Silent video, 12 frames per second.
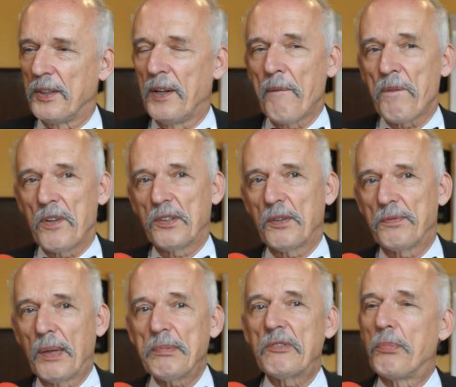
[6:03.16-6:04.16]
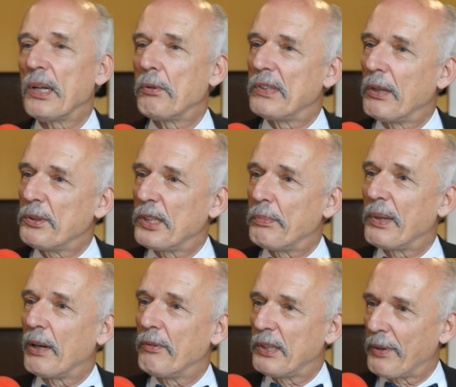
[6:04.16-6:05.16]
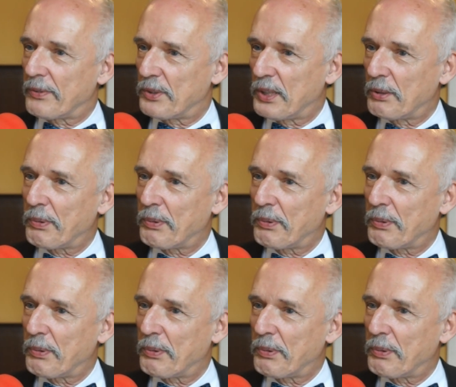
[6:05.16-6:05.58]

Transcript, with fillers: Jeszcze znaczy, w tamtych wyborach udało się liberałów załatwić.